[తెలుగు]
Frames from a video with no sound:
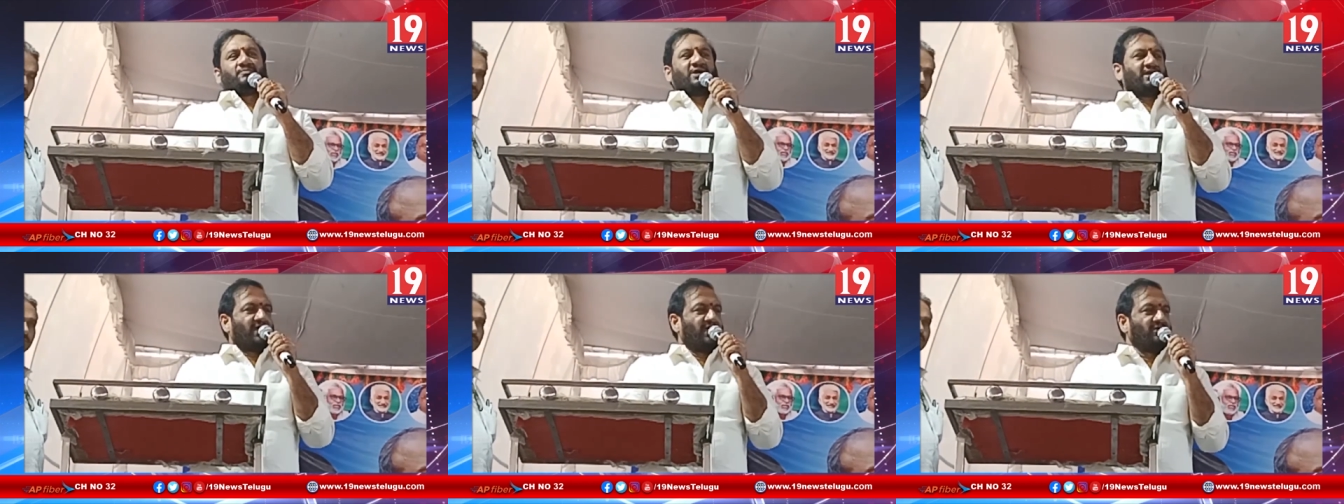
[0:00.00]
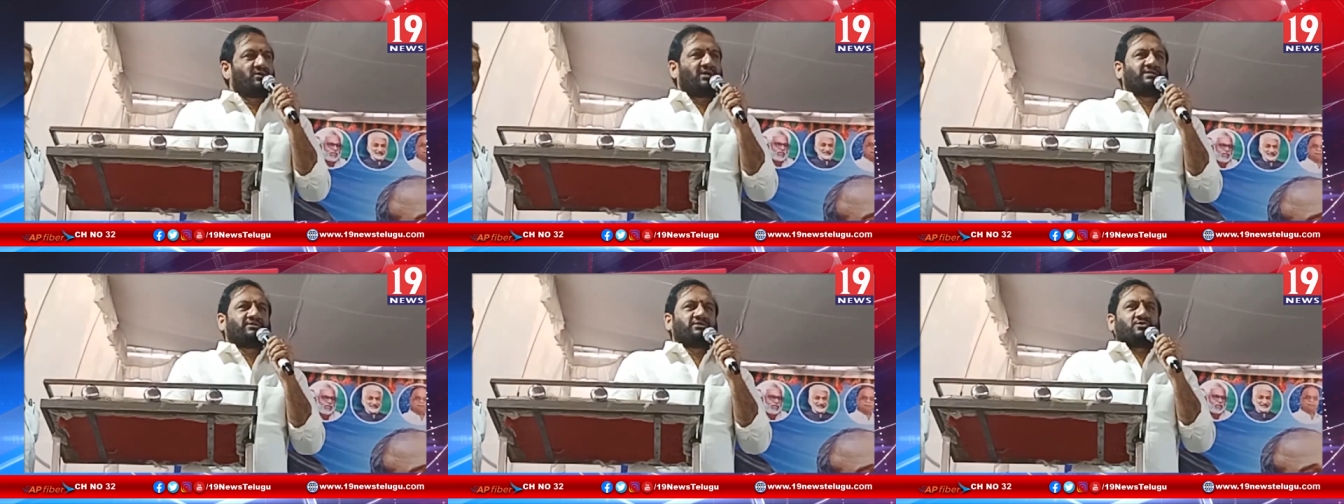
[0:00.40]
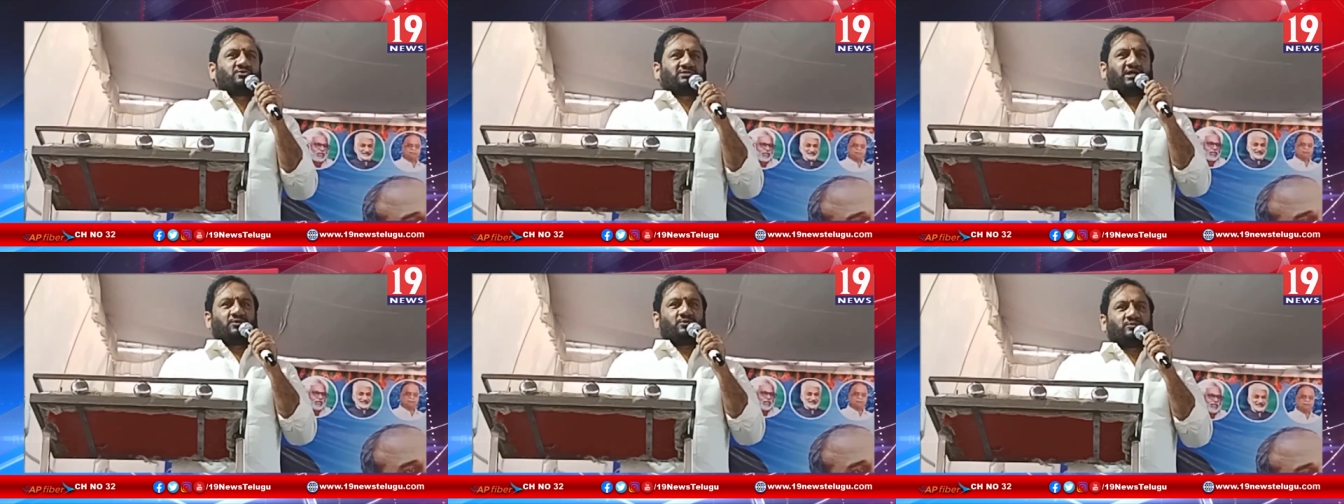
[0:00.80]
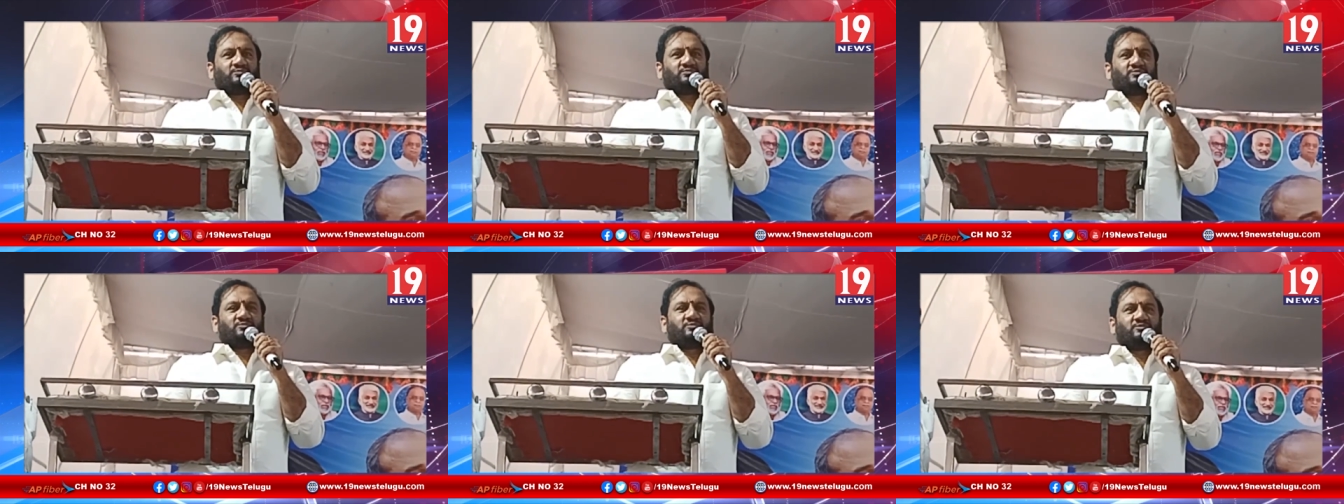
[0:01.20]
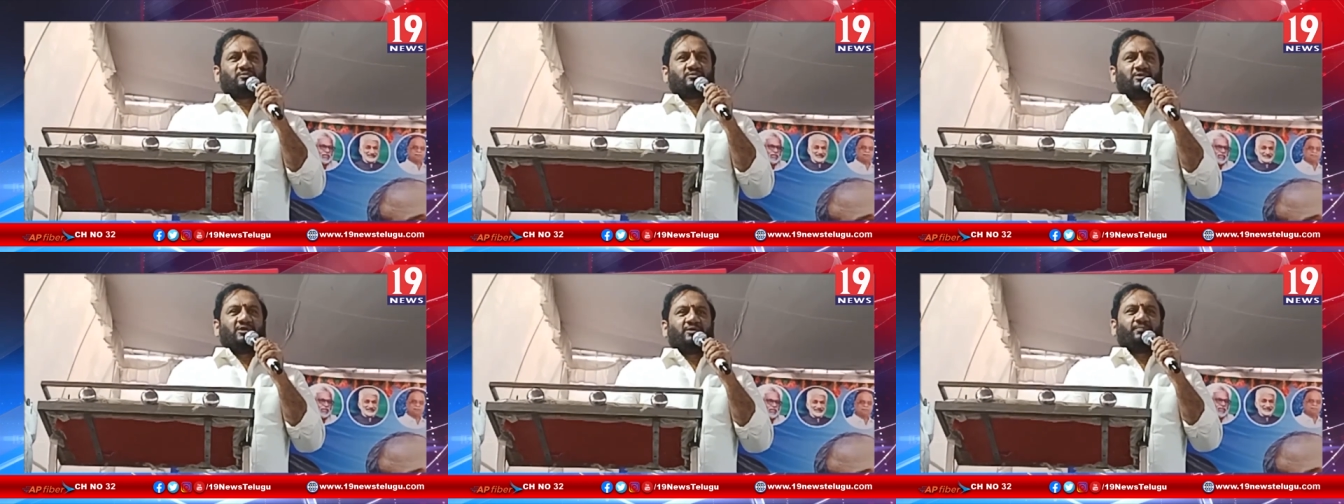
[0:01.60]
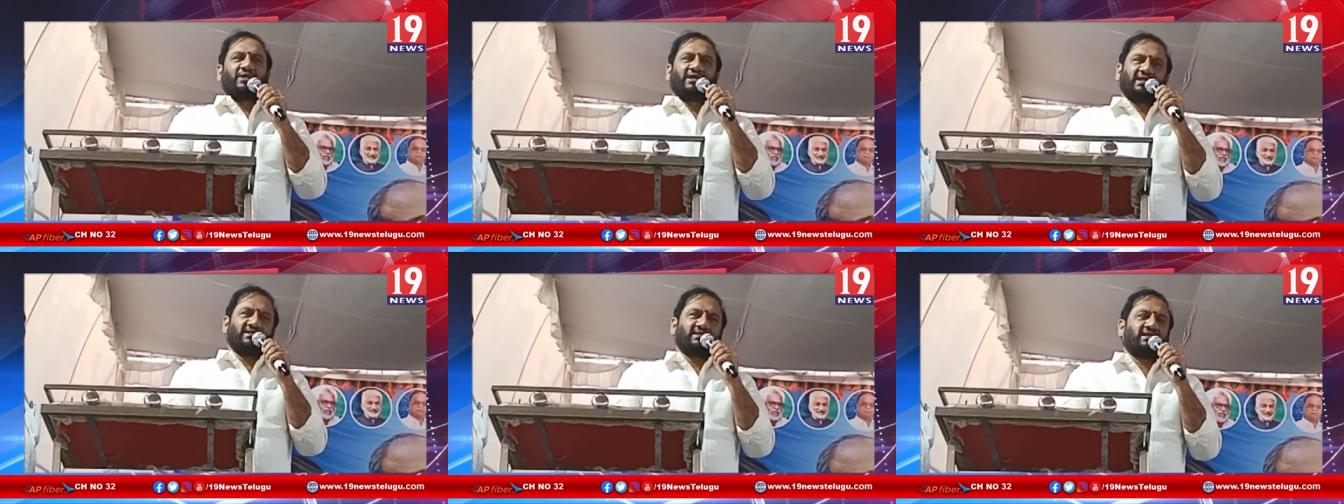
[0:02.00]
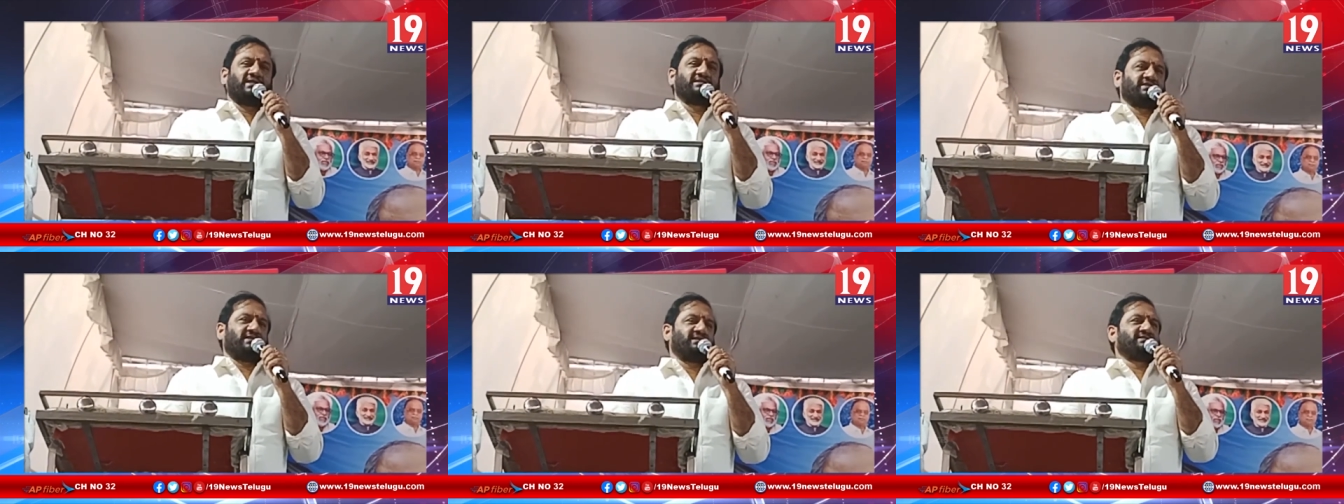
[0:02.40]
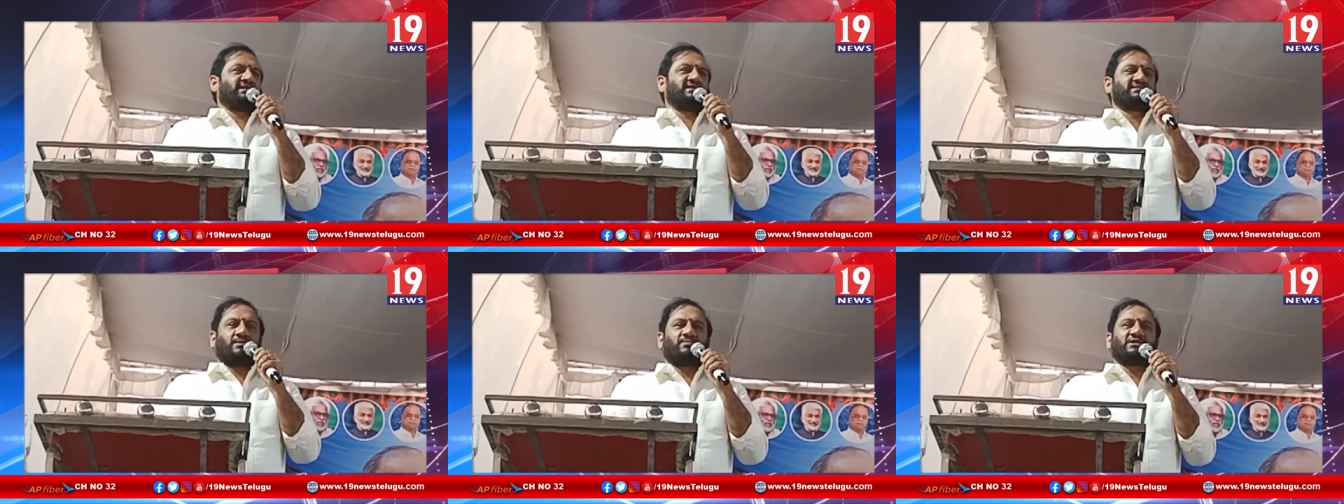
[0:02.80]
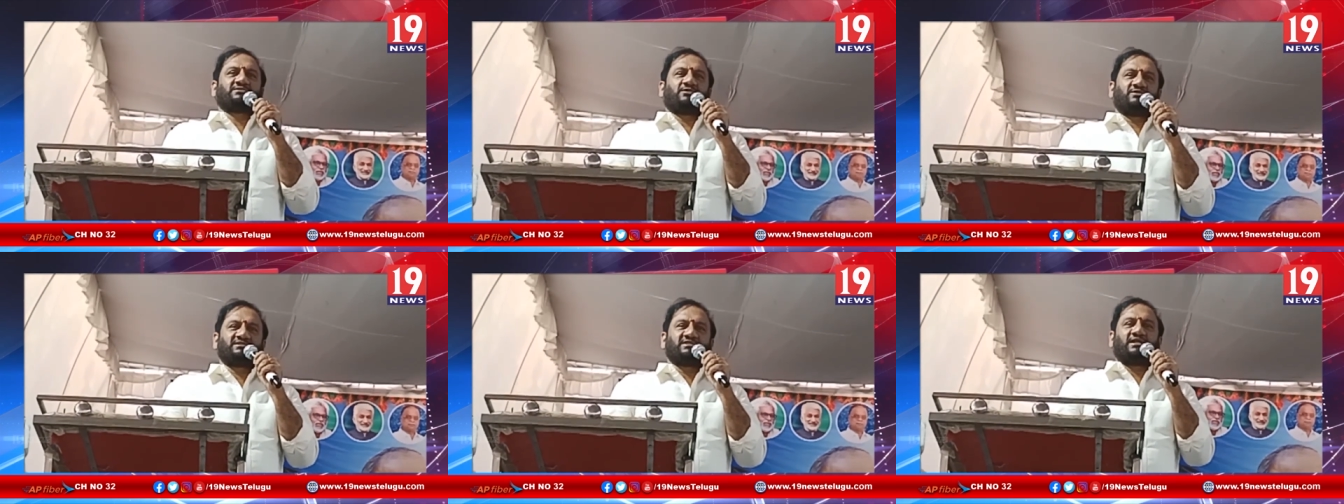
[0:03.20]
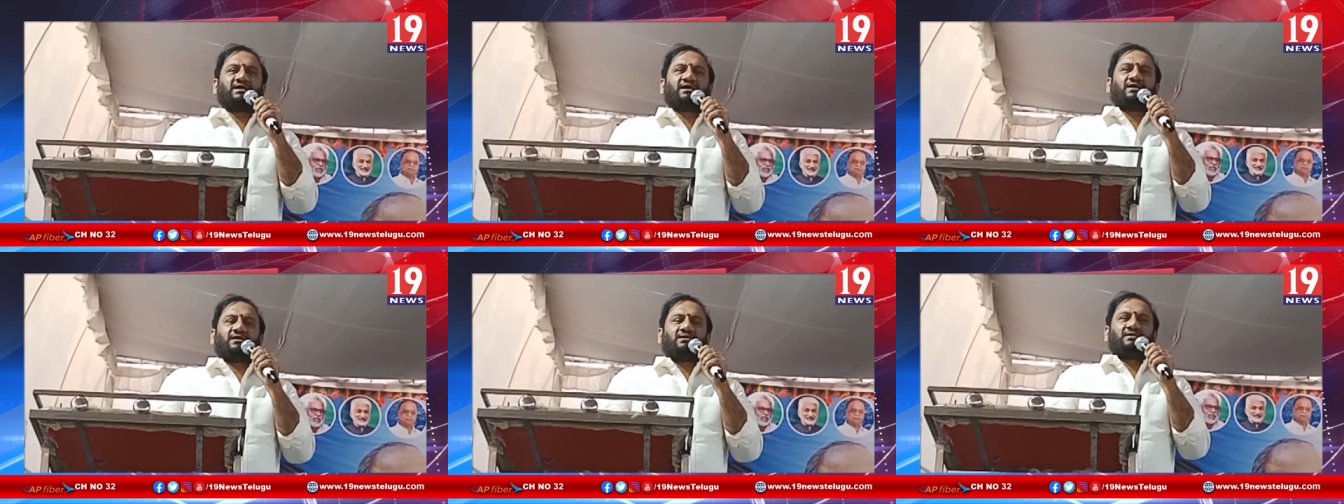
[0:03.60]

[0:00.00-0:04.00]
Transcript: మా నాయకులందరూ ఉంటారు మీకు ఏదన్నా చిన్న చిన్న సమస్యలు వచ్చినా